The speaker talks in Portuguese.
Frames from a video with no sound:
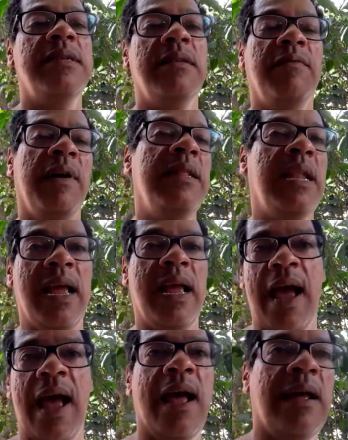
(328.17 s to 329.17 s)
vai
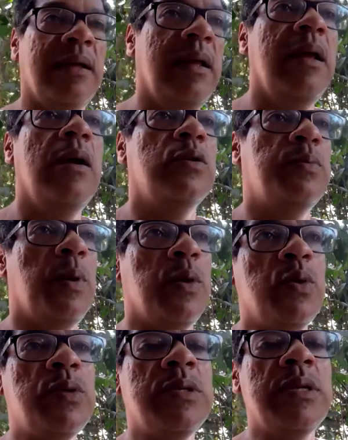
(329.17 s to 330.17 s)
entregar os
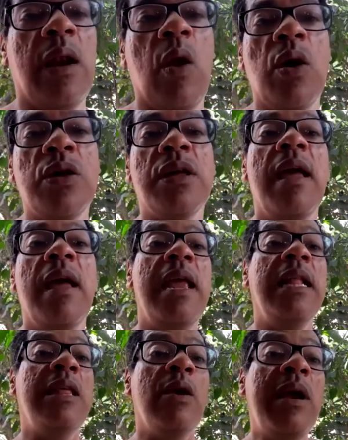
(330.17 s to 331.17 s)
produtos na loja e
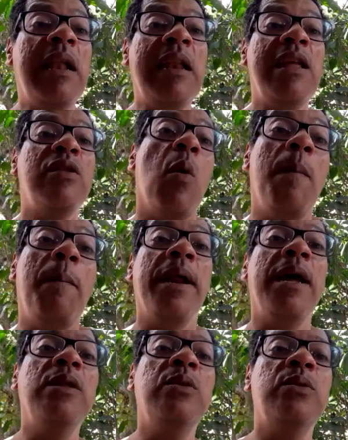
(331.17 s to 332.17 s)
tem um cliente
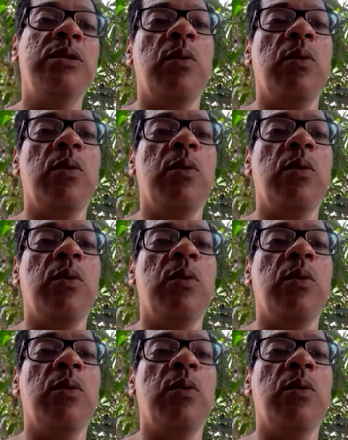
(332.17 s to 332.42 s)
comprando o seu,